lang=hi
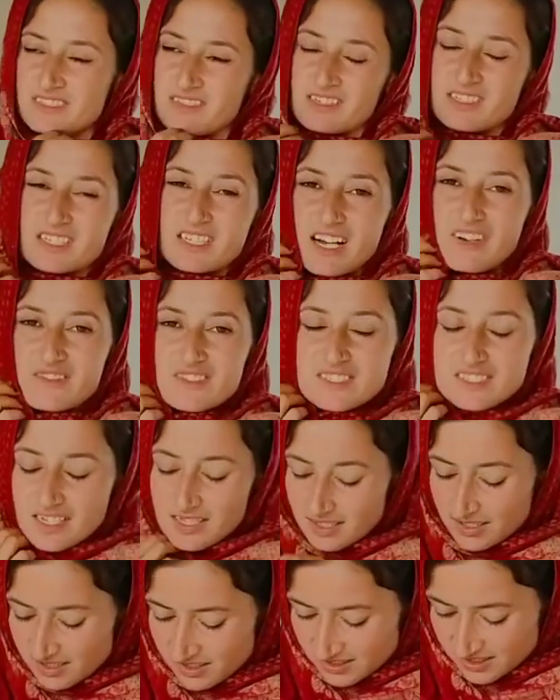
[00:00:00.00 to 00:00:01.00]
सर्दी काफ़ी
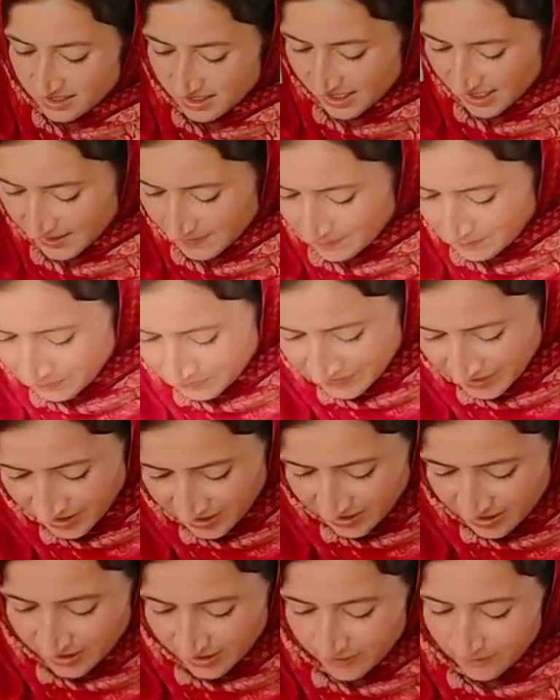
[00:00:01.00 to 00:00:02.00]
ज़्यादा लगती है
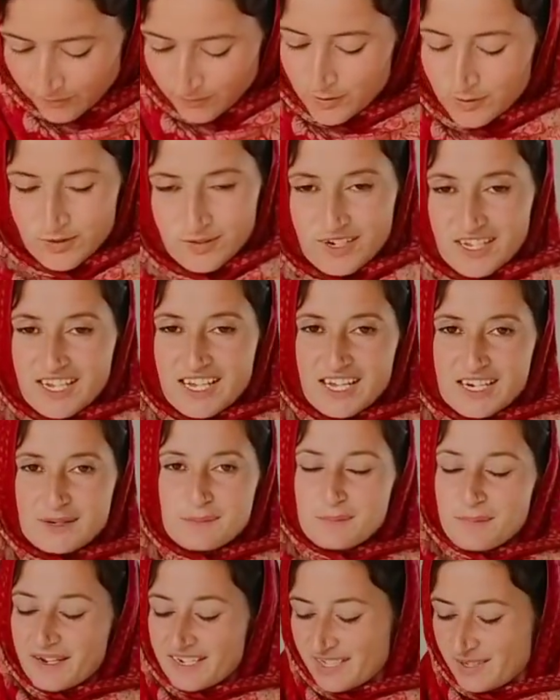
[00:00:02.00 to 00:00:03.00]
वो उन्होंने घर
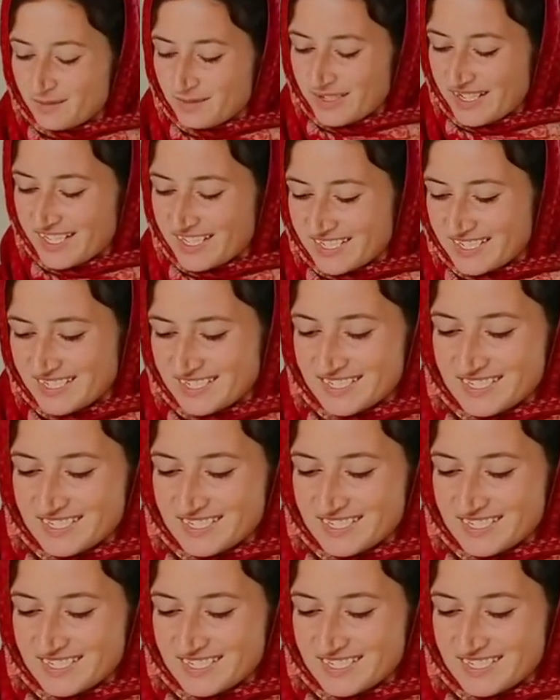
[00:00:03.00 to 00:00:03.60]
पहने हुए हैं